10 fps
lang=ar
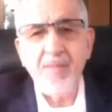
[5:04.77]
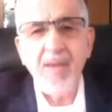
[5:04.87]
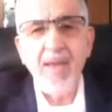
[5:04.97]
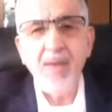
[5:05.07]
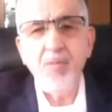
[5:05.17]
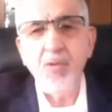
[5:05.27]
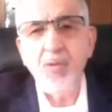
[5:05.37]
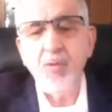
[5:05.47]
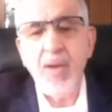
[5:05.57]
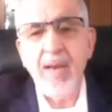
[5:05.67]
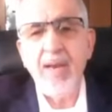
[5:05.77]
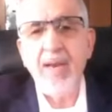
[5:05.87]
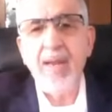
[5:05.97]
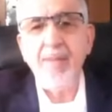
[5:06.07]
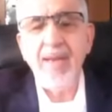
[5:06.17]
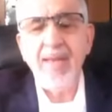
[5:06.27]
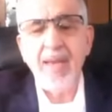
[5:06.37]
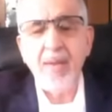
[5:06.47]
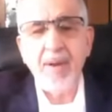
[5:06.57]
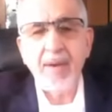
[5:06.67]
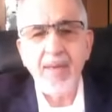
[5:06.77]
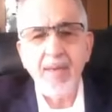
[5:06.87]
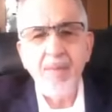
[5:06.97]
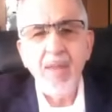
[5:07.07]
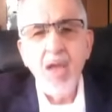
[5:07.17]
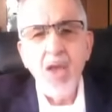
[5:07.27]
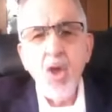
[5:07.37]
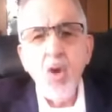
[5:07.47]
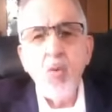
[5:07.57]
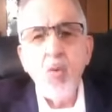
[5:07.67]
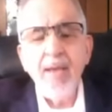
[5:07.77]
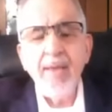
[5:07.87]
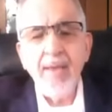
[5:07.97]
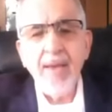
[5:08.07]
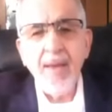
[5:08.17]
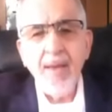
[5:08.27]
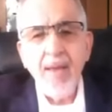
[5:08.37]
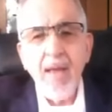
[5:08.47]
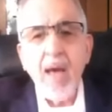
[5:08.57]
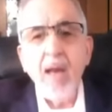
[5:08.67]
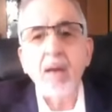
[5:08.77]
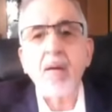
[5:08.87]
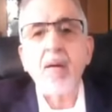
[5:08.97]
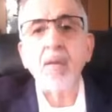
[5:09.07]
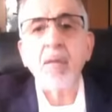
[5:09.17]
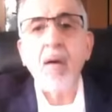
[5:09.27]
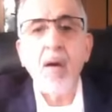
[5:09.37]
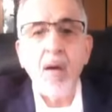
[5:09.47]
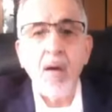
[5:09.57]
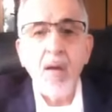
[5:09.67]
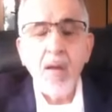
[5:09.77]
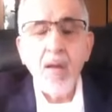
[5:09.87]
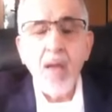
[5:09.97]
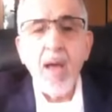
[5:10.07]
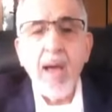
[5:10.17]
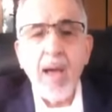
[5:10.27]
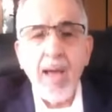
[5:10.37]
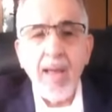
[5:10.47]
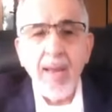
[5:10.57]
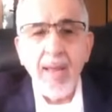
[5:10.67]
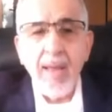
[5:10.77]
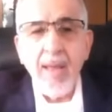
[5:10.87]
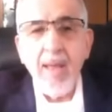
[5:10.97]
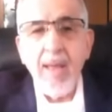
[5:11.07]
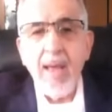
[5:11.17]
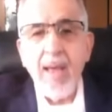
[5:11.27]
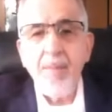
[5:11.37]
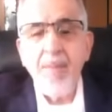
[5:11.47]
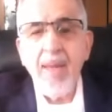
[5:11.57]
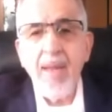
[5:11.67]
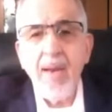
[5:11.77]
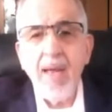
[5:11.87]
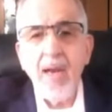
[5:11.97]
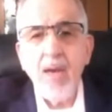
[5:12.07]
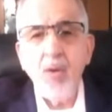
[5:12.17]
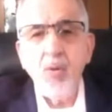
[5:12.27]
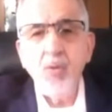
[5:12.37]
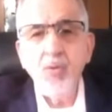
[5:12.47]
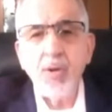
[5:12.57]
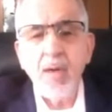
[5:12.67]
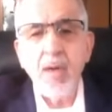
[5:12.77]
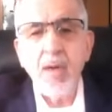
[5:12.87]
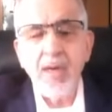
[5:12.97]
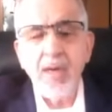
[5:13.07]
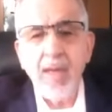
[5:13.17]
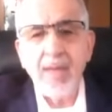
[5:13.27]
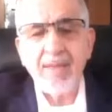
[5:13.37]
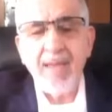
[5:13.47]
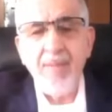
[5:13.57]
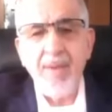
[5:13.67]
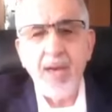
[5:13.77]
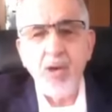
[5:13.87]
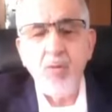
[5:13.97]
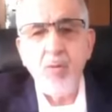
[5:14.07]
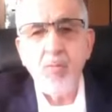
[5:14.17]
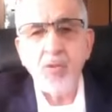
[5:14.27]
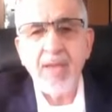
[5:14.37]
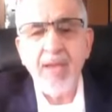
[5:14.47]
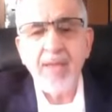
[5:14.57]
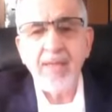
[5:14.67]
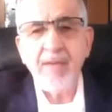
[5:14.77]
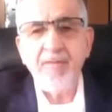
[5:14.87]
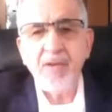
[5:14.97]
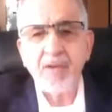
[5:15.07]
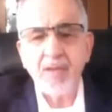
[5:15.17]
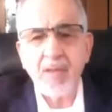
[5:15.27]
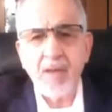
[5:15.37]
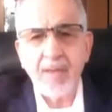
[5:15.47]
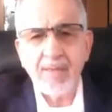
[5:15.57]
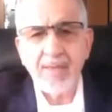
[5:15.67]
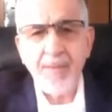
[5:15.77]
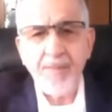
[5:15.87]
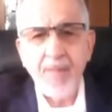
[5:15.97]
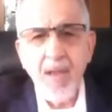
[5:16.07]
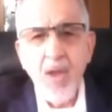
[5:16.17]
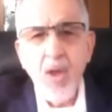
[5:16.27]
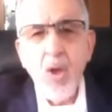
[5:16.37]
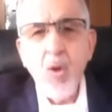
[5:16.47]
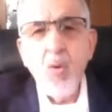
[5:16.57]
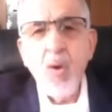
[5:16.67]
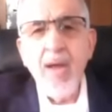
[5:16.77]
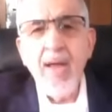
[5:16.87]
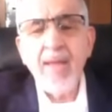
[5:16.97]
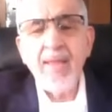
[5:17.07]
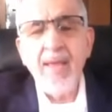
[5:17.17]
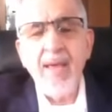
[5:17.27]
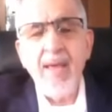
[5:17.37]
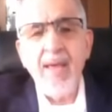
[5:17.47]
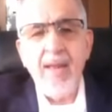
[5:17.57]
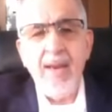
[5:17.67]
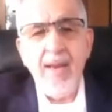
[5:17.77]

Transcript: بها منذ العملية البرية وهي القضاء على أعمال الأونرا التابعة للأمم المتحدة في قطاع غزة وهذا